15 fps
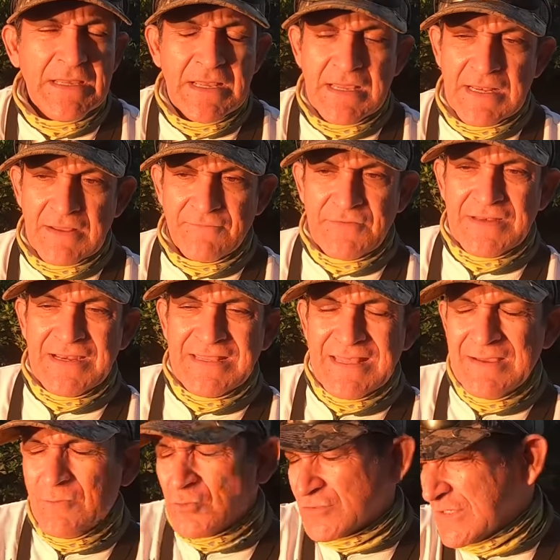eh, la
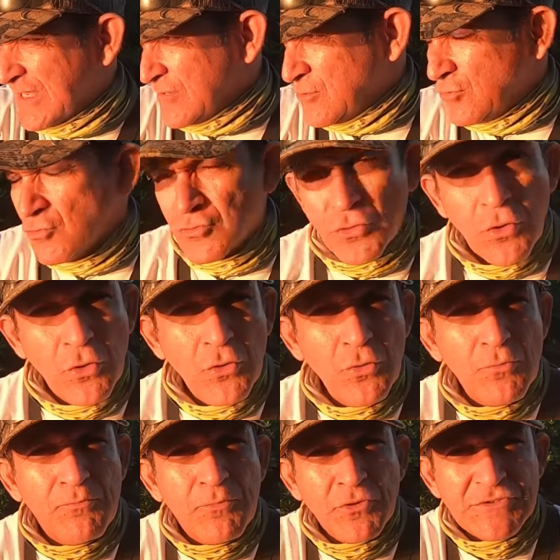finalidad de buscar con
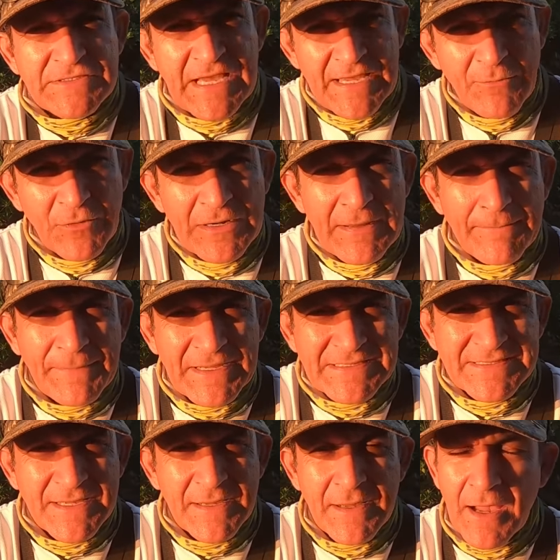todo, por si hay buena
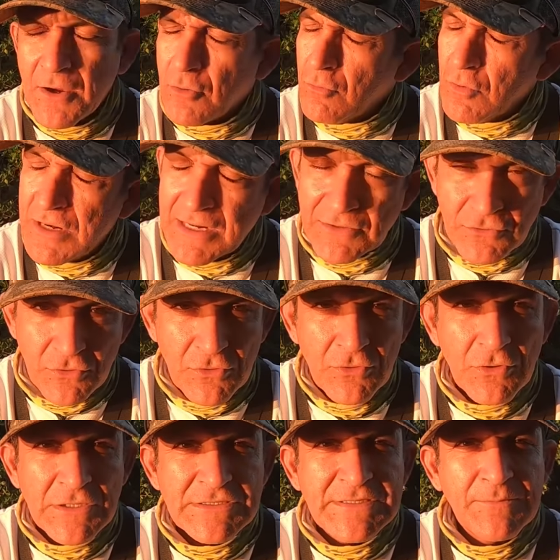pesca, acumular todo
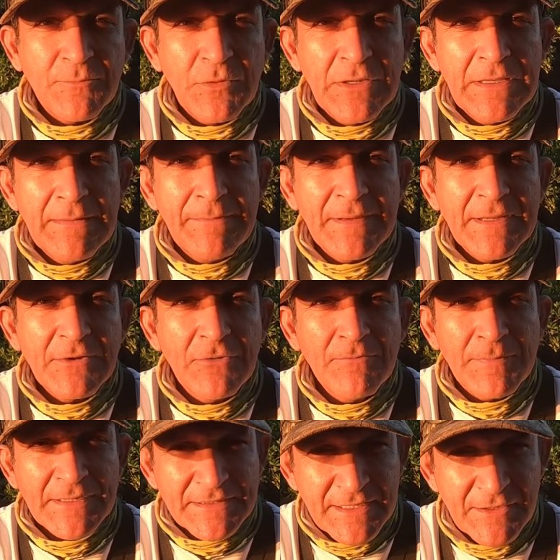lo que se pueda para
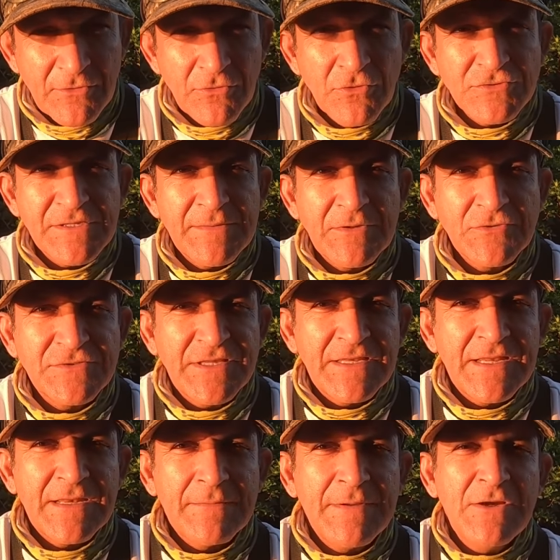compartir con los que menos
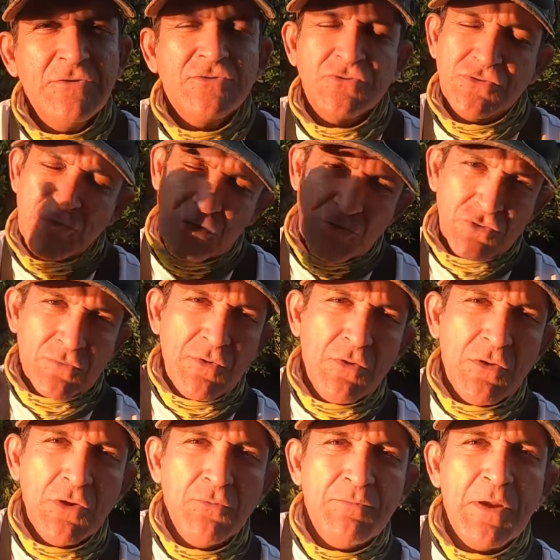tienen. Amigos, su amigo
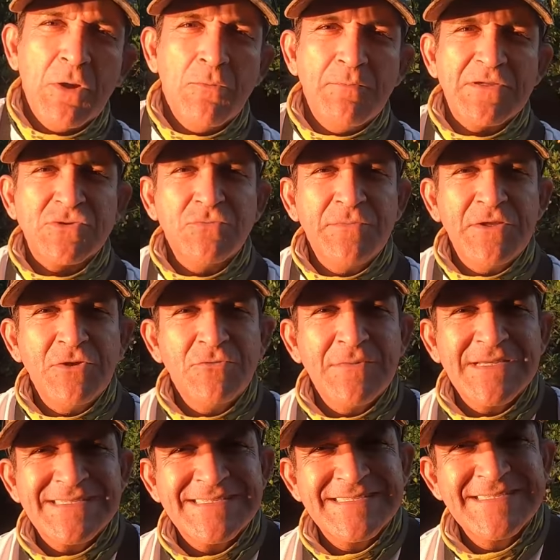Guadalupe López, un video
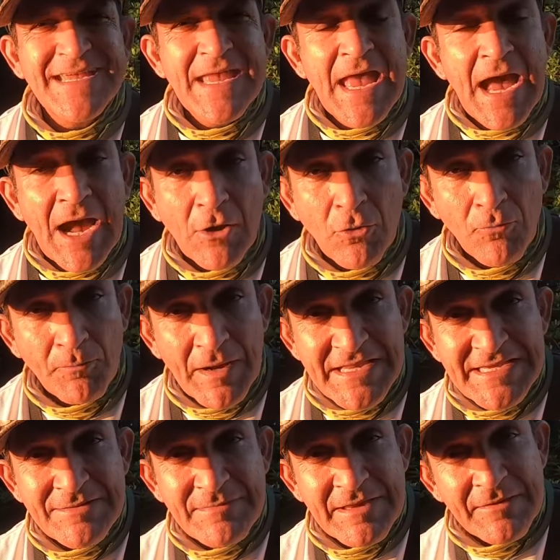más.
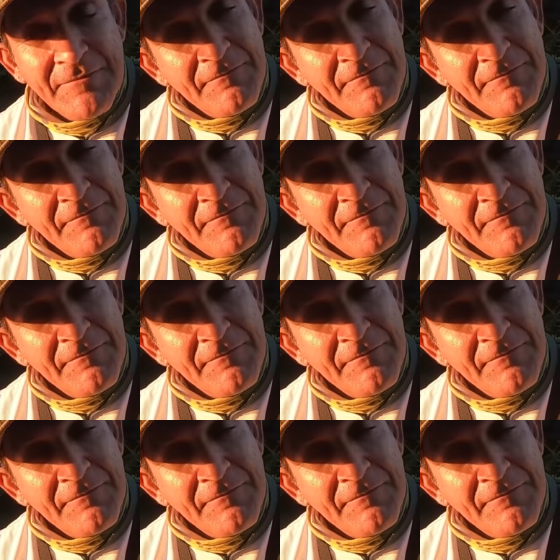Acompáñenme,